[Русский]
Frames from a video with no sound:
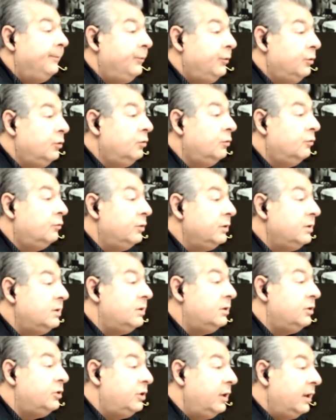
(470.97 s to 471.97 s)
Ну вот
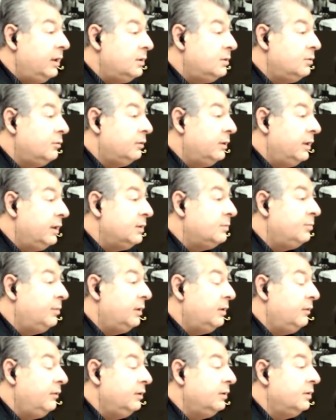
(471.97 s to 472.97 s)
сейчас у нас
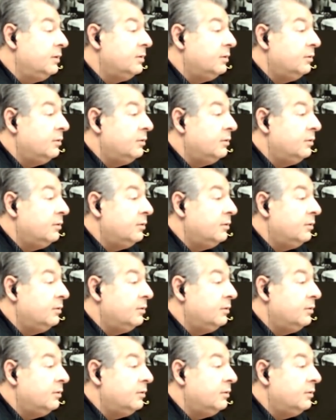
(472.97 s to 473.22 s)
появилась